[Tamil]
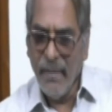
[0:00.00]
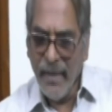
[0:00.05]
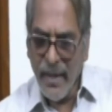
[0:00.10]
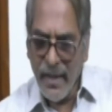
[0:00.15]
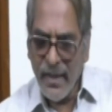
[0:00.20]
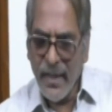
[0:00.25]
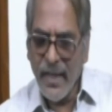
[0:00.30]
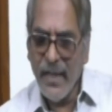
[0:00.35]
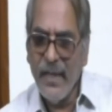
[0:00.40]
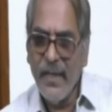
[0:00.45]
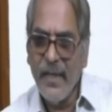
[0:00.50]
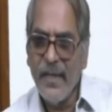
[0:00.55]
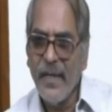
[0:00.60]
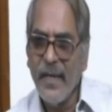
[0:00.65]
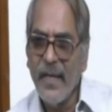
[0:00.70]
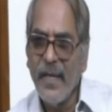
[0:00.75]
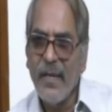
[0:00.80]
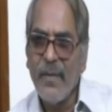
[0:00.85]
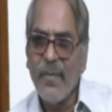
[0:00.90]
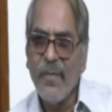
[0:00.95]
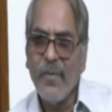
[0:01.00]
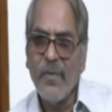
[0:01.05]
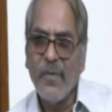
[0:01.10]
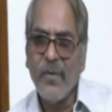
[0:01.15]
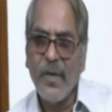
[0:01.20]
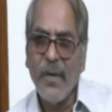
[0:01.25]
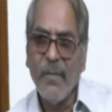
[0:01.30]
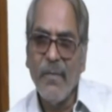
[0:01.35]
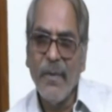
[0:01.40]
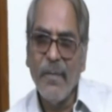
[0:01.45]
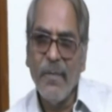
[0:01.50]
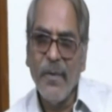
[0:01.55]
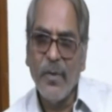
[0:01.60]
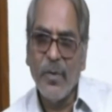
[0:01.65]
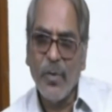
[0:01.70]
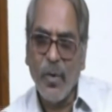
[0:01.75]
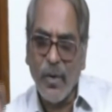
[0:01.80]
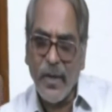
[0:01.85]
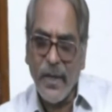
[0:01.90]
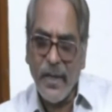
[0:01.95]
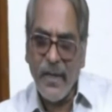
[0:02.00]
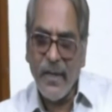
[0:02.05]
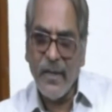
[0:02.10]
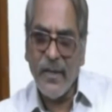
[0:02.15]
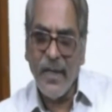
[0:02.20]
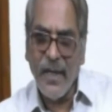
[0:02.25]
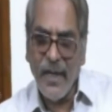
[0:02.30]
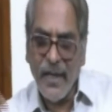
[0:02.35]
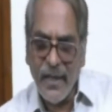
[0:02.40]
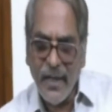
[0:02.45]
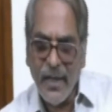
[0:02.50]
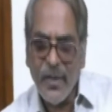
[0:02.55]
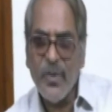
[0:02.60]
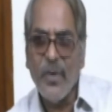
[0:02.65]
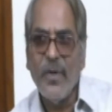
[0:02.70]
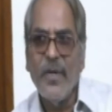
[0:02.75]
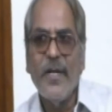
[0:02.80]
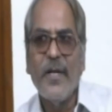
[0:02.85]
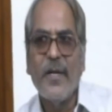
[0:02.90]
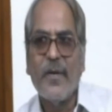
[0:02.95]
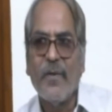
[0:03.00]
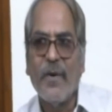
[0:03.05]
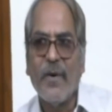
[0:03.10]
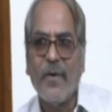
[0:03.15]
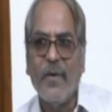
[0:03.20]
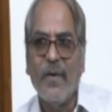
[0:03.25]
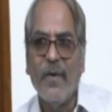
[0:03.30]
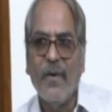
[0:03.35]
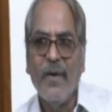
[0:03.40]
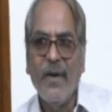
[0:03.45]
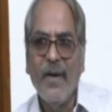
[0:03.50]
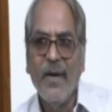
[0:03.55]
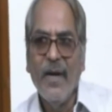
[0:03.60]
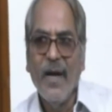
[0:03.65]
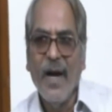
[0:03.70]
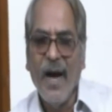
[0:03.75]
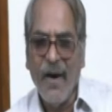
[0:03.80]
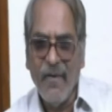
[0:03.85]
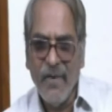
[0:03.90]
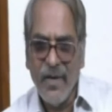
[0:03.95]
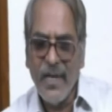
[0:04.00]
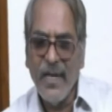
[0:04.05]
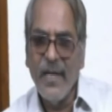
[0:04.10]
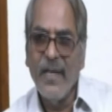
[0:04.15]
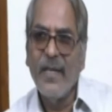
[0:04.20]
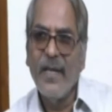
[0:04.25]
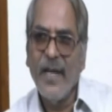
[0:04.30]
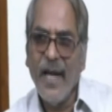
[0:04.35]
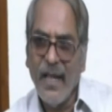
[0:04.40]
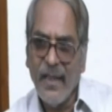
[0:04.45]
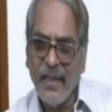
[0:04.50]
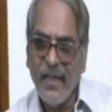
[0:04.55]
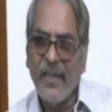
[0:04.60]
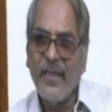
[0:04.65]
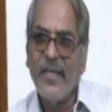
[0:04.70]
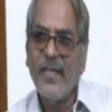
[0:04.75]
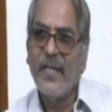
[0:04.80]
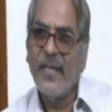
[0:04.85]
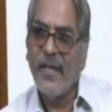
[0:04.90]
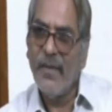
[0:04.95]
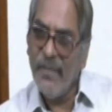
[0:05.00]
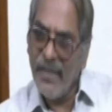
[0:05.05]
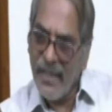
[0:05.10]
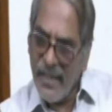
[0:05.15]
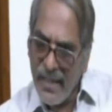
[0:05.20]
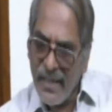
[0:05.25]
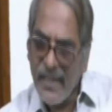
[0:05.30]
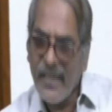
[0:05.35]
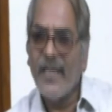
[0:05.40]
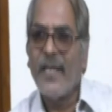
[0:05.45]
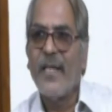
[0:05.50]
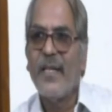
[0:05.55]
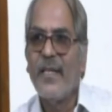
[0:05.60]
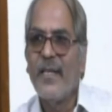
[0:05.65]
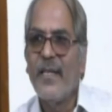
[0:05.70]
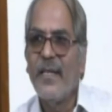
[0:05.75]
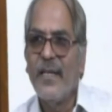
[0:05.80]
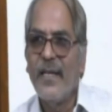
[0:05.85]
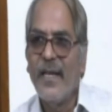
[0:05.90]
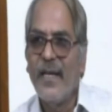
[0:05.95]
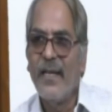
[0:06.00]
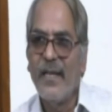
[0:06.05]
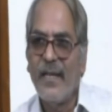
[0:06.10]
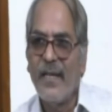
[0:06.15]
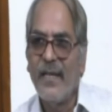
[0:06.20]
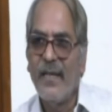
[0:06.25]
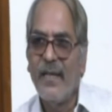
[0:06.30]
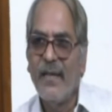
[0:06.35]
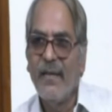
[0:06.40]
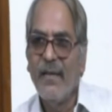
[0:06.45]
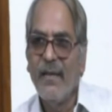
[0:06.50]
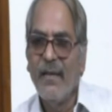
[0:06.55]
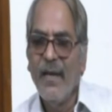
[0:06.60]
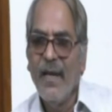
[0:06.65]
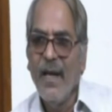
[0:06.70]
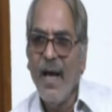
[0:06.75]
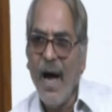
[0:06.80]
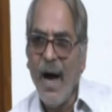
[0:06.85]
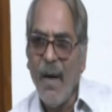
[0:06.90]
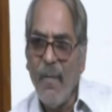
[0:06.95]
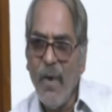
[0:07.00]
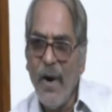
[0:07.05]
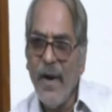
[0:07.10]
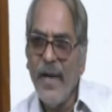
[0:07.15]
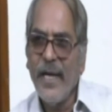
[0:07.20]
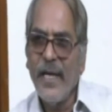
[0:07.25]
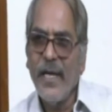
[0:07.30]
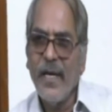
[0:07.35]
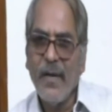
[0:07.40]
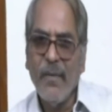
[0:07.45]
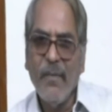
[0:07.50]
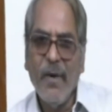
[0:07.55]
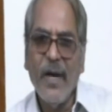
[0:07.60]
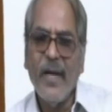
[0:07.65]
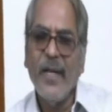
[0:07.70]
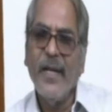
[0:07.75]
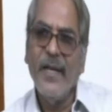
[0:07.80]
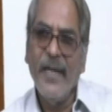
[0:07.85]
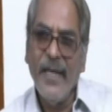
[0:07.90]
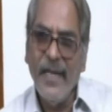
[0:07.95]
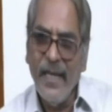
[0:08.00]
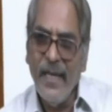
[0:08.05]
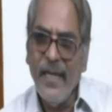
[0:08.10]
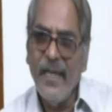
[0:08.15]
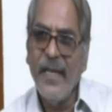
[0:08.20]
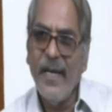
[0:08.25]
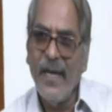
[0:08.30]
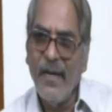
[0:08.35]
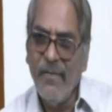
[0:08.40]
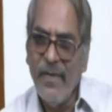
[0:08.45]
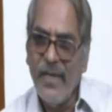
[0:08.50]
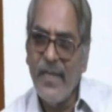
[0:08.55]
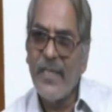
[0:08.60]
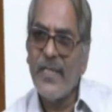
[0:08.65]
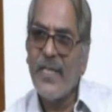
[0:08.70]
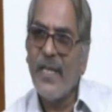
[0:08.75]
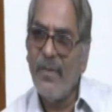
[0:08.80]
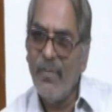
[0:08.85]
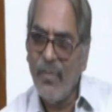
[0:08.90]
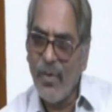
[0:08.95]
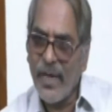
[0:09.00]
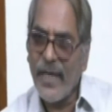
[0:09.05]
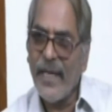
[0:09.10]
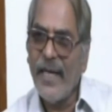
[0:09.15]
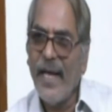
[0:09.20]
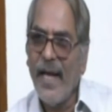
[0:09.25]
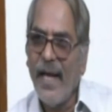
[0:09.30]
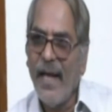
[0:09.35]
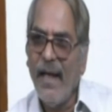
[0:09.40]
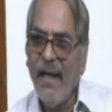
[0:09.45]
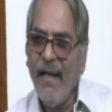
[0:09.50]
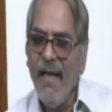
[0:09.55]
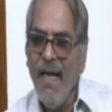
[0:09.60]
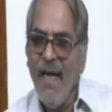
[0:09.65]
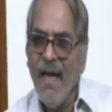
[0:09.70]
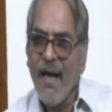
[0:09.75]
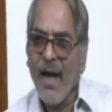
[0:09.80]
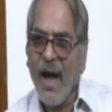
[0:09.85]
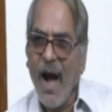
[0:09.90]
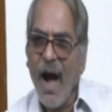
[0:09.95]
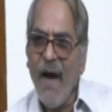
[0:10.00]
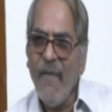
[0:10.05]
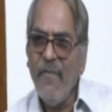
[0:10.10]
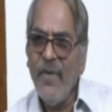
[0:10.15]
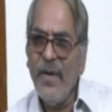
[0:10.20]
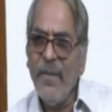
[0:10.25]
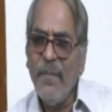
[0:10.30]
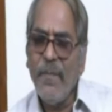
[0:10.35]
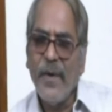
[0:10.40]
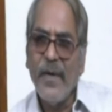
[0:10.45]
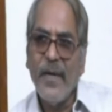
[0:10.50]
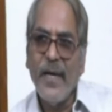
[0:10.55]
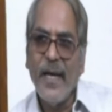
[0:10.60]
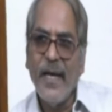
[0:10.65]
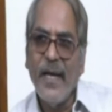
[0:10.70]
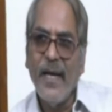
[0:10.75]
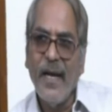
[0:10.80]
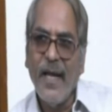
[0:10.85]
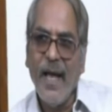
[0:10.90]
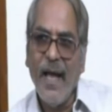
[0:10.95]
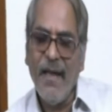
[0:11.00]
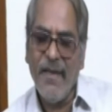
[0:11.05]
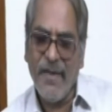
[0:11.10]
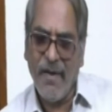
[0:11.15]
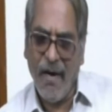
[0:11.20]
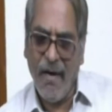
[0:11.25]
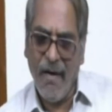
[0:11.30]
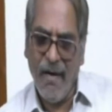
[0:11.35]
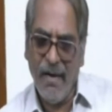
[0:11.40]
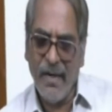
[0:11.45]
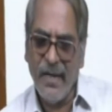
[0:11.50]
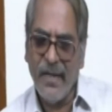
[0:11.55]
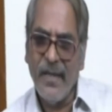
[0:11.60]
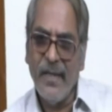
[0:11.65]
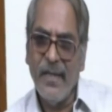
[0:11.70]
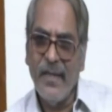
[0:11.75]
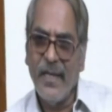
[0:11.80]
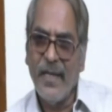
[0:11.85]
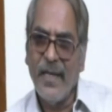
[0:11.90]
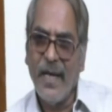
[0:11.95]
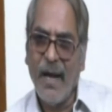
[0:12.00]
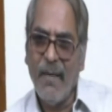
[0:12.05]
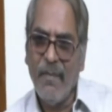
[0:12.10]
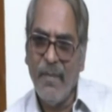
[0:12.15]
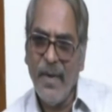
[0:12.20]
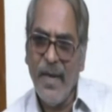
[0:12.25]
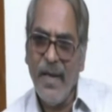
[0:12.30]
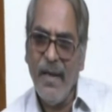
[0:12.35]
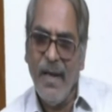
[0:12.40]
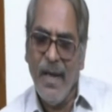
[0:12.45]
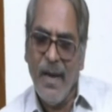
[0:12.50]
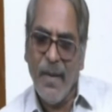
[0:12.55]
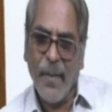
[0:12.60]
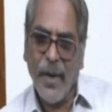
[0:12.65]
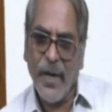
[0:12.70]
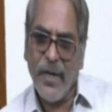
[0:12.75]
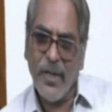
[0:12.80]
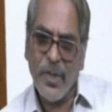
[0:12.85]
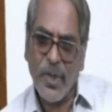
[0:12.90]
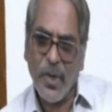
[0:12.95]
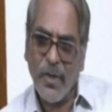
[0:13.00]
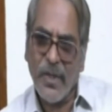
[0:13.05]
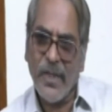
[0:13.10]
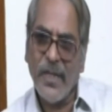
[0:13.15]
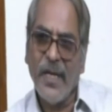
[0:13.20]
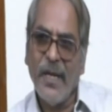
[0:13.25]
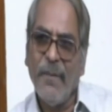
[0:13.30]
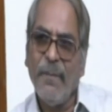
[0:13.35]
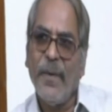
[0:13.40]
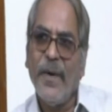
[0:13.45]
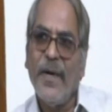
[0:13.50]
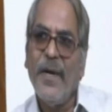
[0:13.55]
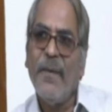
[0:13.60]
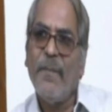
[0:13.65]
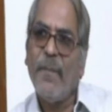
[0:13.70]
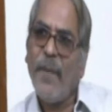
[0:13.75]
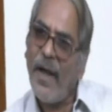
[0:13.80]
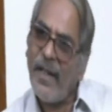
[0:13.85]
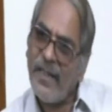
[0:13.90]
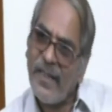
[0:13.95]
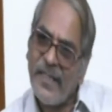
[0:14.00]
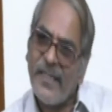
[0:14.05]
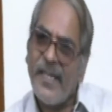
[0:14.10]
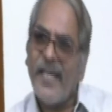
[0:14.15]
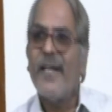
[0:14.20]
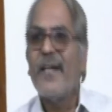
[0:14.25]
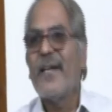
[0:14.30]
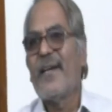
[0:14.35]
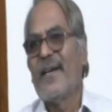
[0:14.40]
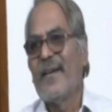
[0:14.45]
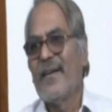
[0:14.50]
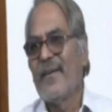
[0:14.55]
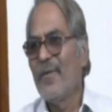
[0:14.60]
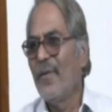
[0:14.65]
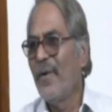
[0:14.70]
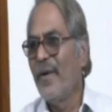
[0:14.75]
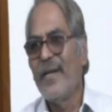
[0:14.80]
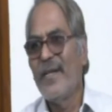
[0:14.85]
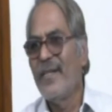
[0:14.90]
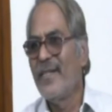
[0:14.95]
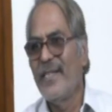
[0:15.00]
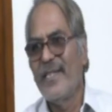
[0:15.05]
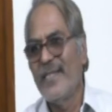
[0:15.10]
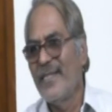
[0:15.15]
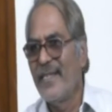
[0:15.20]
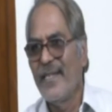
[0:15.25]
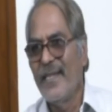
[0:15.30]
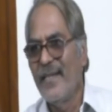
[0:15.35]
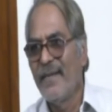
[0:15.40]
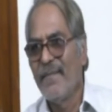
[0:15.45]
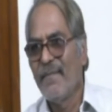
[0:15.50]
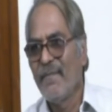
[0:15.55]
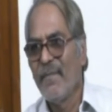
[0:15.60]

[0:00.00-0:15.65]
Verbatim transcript: மீத்தேன் திட்ட எதிர்ப்பு கூட்டமைப்பு தொடக்கத்திலேருந்தே சொல்லிக்கிட்டு வரோம் அவர்களுக்கு அந்த திட்டம் இருக்கிறது என்று அபாயகரமான நீரியல் விரிசல் முறையை காவிரி படுகையில் யாருக்கும் தெரியாமல் பரிசோதனை பண்ணி பார்த்துட்டாங்க ஓஎன்ஜிசி